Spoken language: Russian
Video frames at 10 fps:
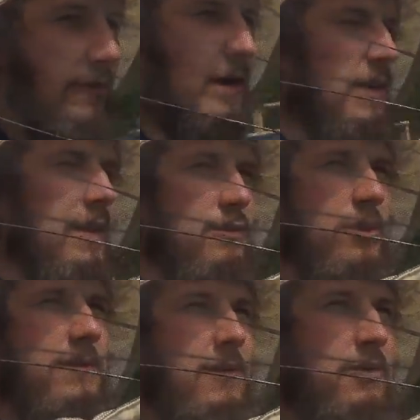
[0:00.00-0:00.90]
два рая.
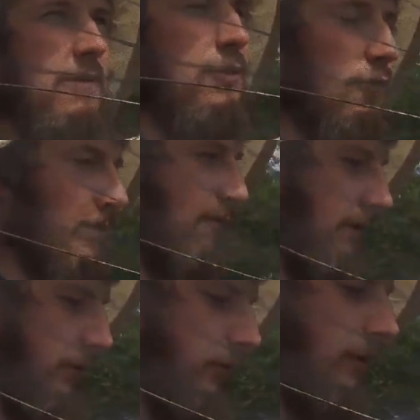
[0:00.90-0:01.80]
Сегодня вечером еще
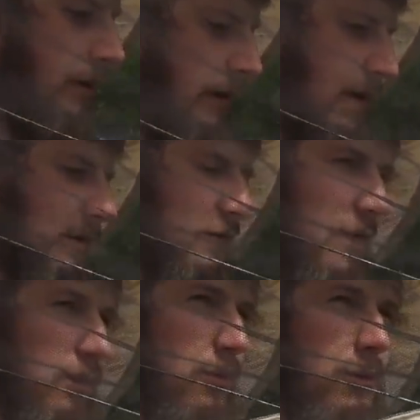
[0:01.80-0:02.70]
посмотрю,
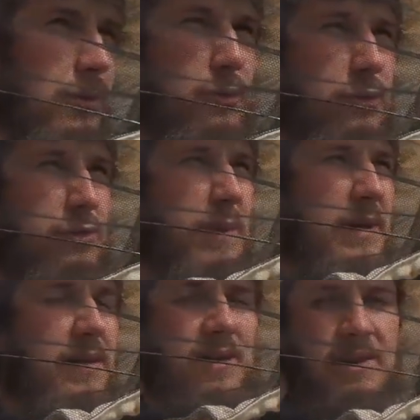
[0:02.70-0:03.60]
вторую строю с
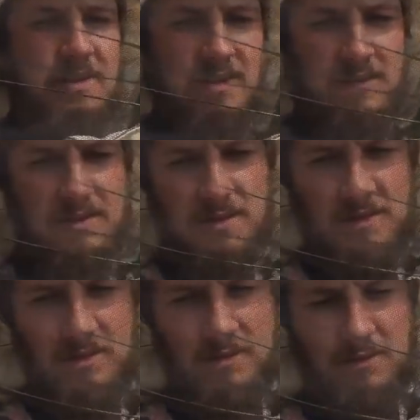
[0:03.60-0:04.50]
маткой или нет,
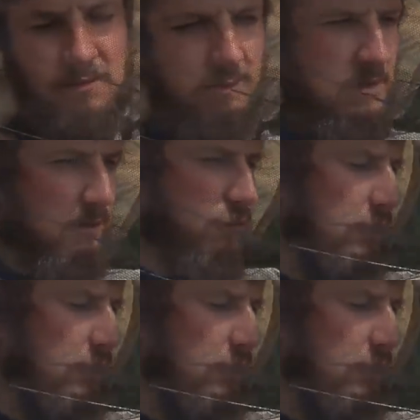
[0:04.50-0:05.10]
потому